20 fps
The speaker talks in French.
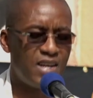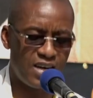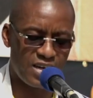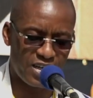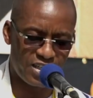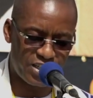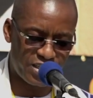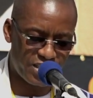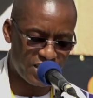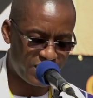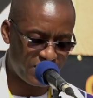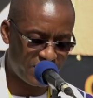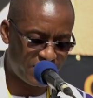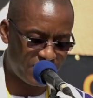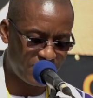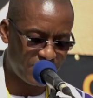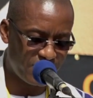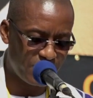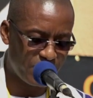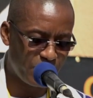de la
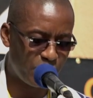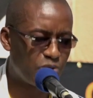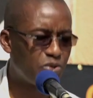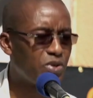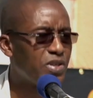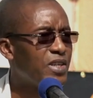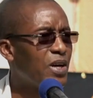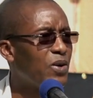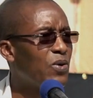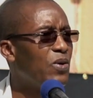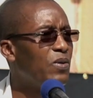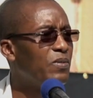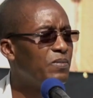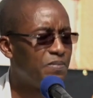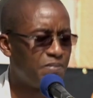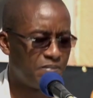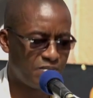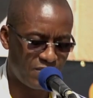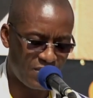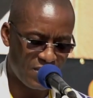richesse de ce salon
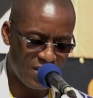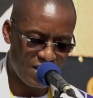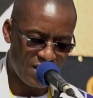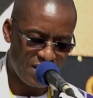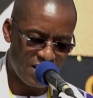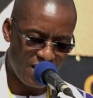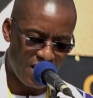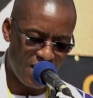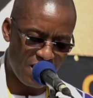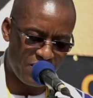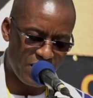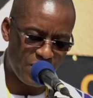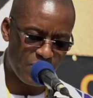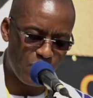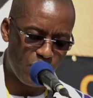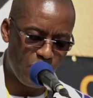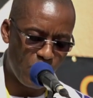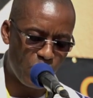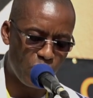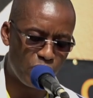
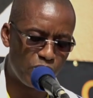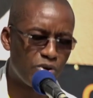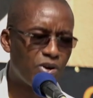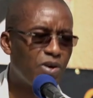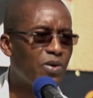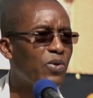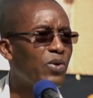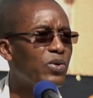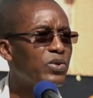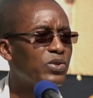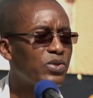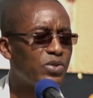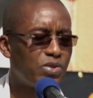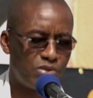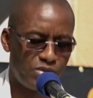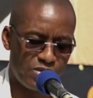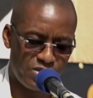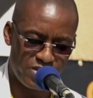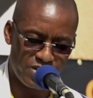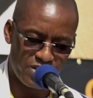avec beaucoup de
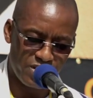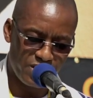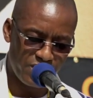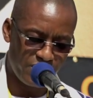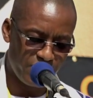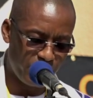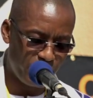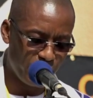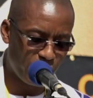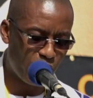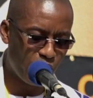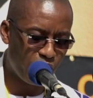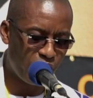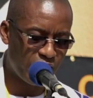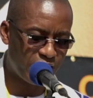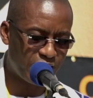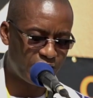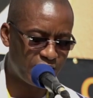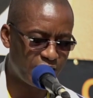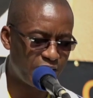rencontres, de
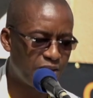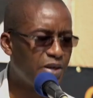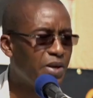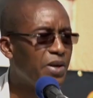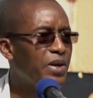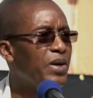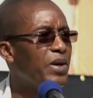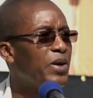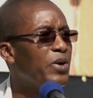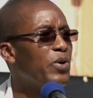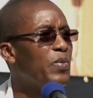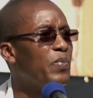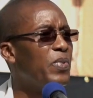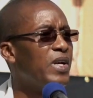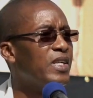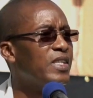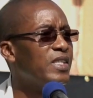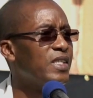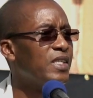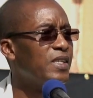découvertes et de
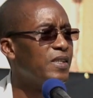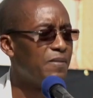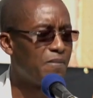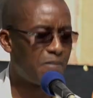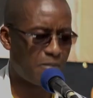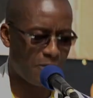plaisir.